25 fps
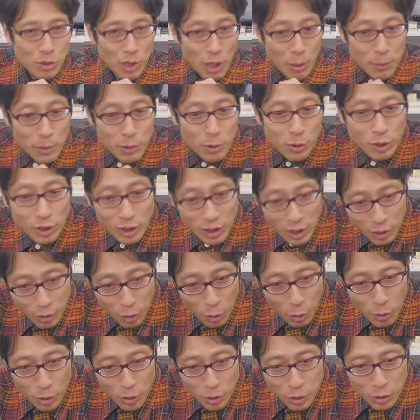とダメそうだな
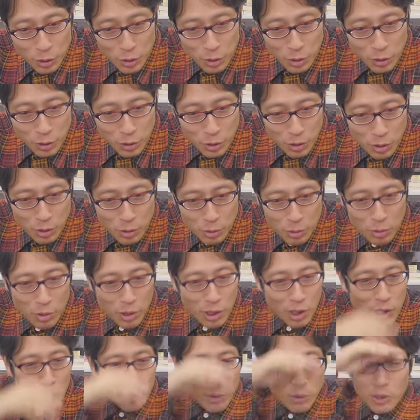と、どっ
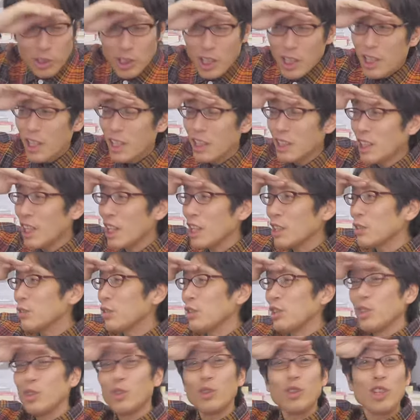かいいとこないかなっ
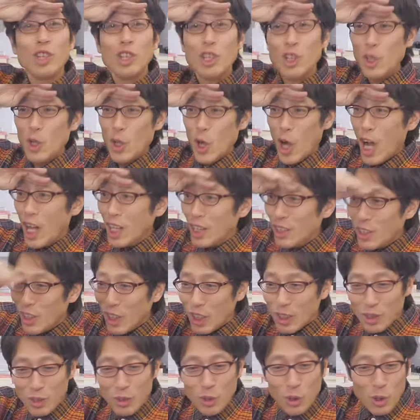て言った時にあっ
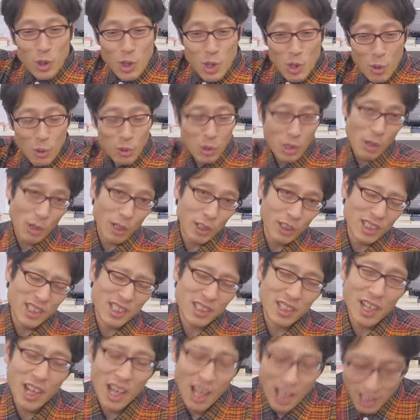たっていうのは日本なわけで
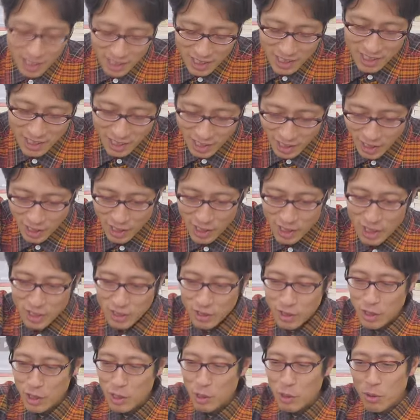すから、はい、
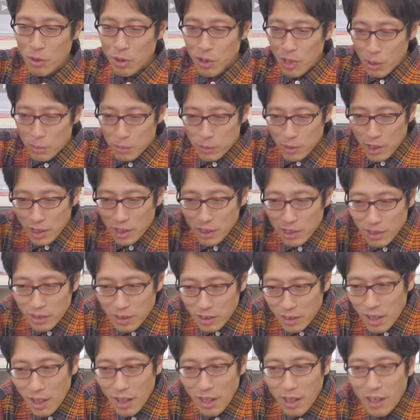で日本株買っ
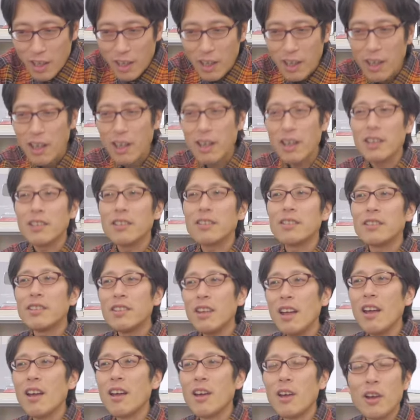て上がっ
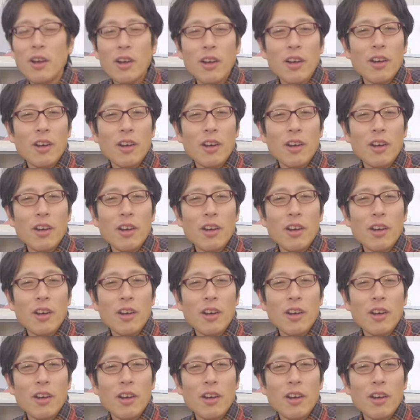て